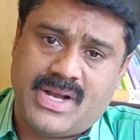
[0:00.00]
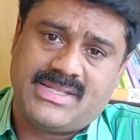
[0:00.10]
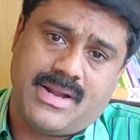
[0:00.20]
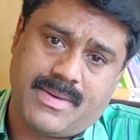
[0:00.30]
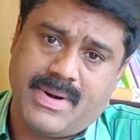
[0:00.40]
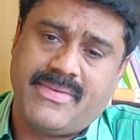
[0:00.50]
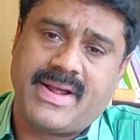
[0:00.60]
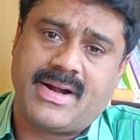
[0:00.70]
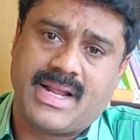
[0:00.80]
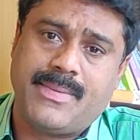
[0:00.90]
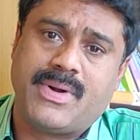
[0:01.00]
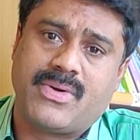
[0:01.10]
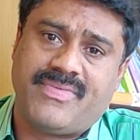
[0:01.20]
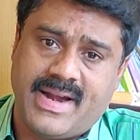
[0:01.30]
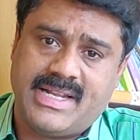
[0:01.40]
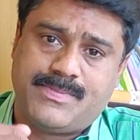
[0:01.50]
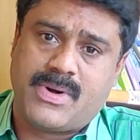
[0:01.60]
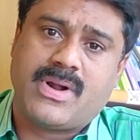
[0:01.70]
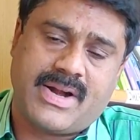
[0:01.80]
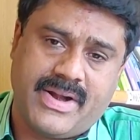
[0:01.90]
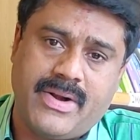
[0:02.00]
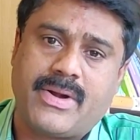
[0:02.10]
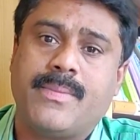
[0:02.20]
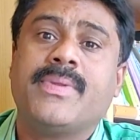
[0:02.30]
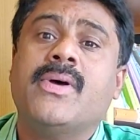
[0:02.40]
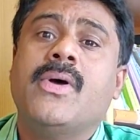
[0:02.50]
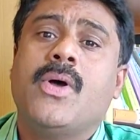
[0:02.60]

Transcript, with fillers: சாய்ஸ் லாக் பண்ண வேண்டிய கட்டாயம் இருக்கும் ஃபைனலைஸ் பண்ண கட்டாயம் இருக்கும்